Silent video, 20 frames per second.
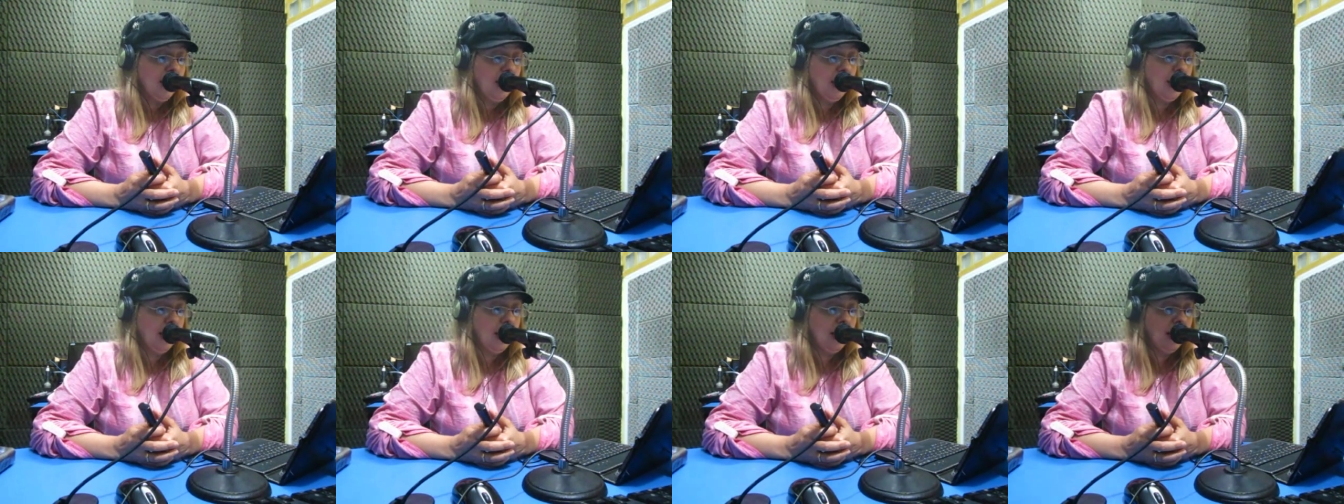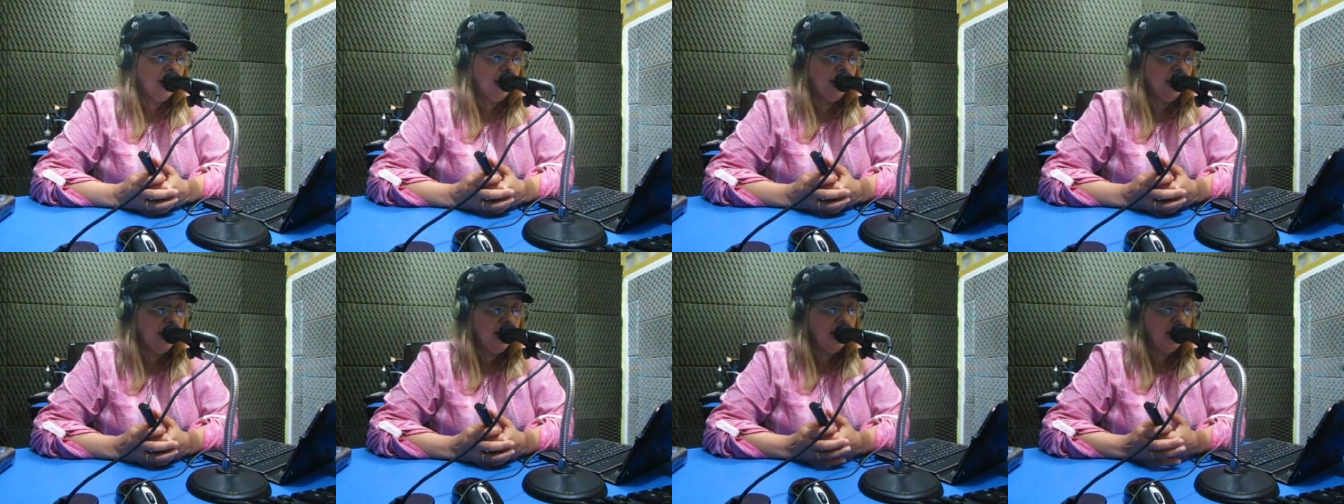
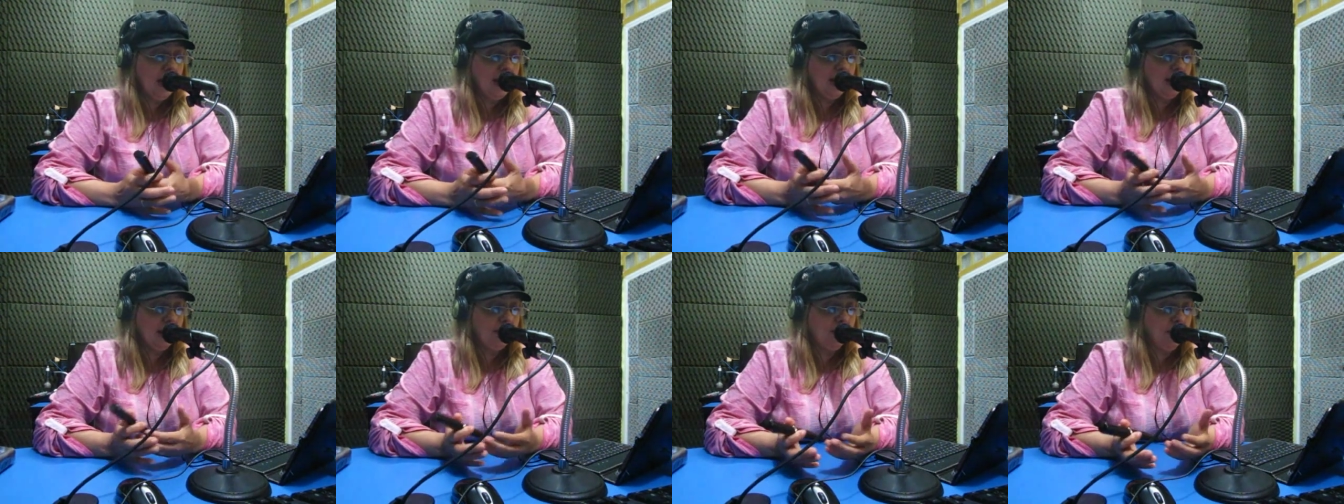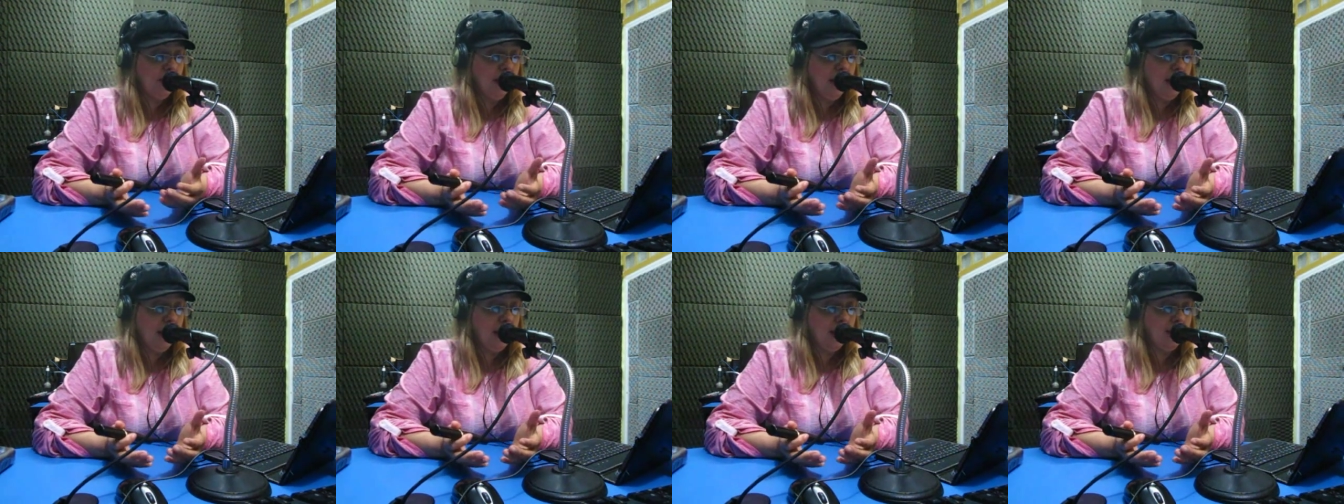é e ele
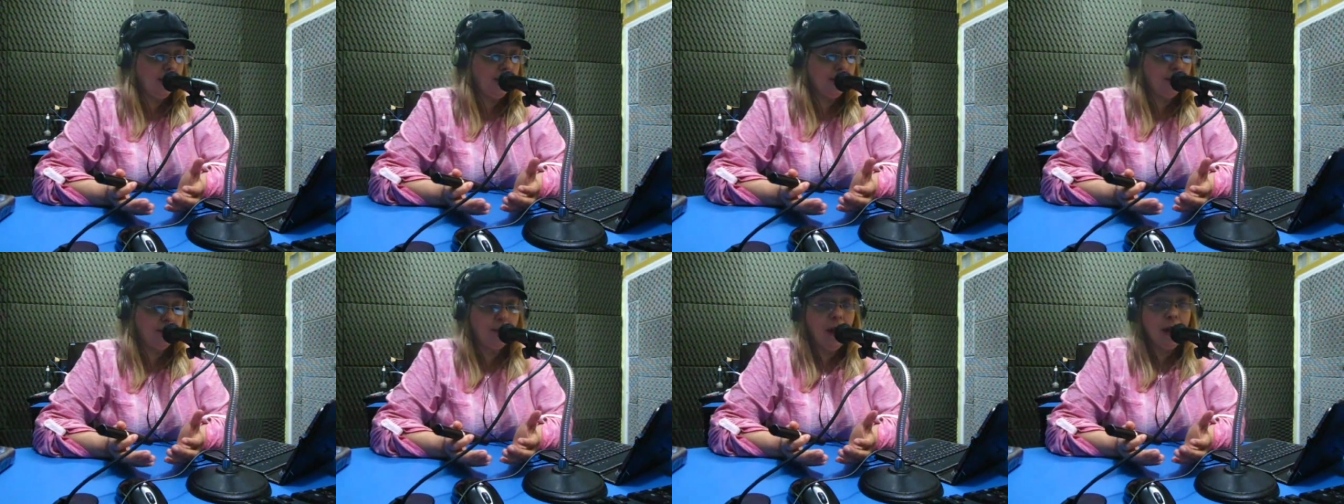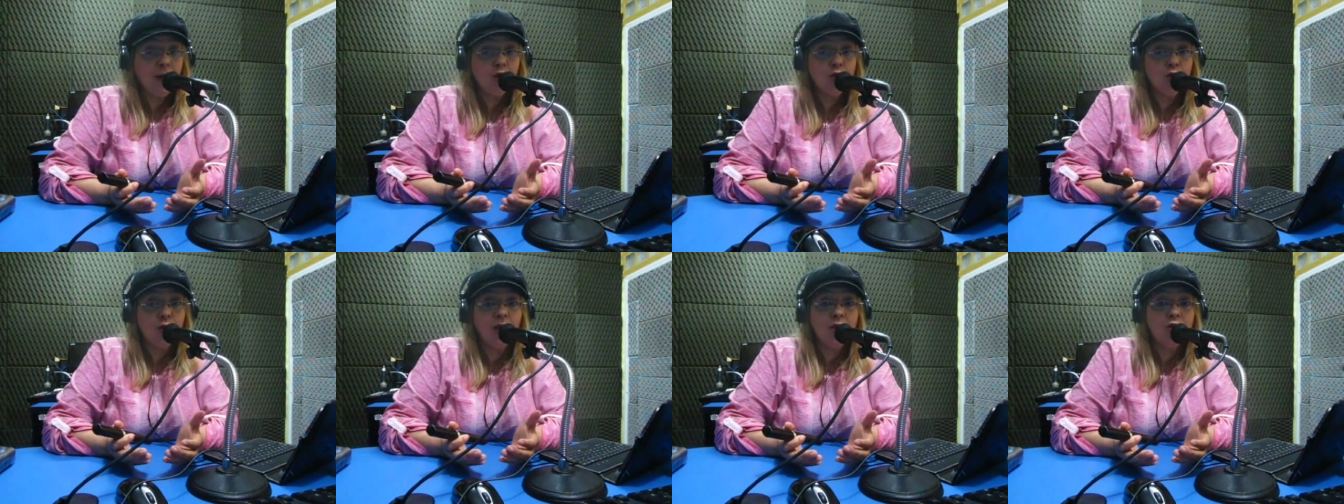é,
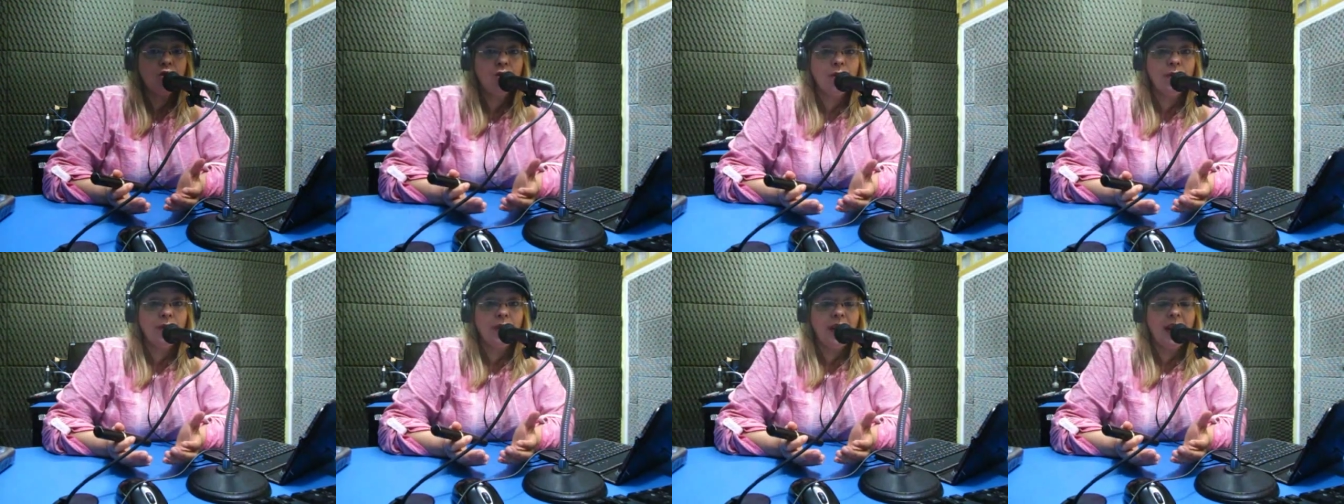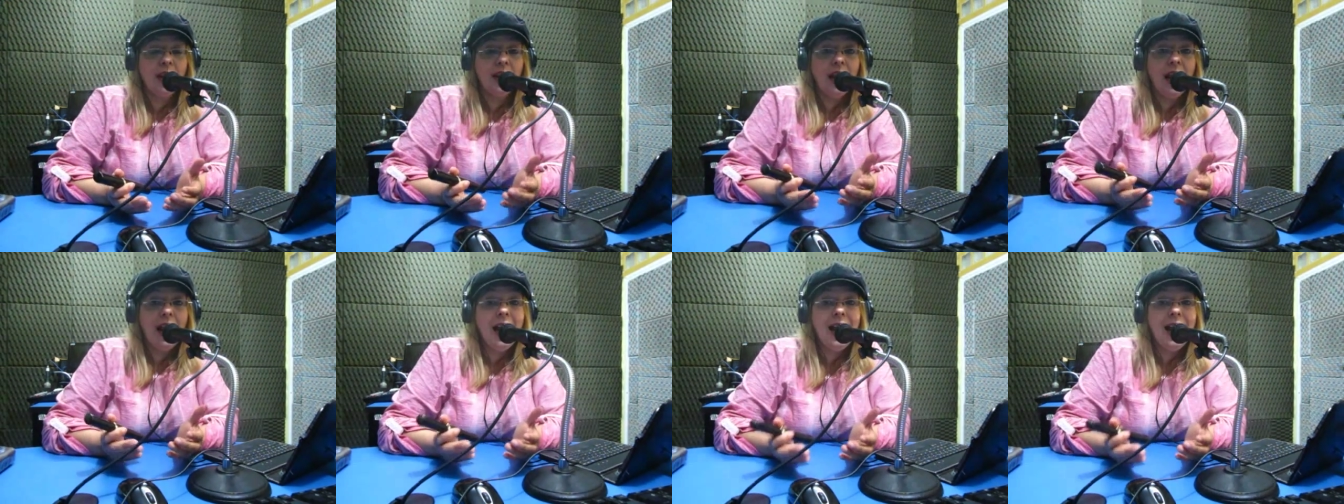passou a sofrer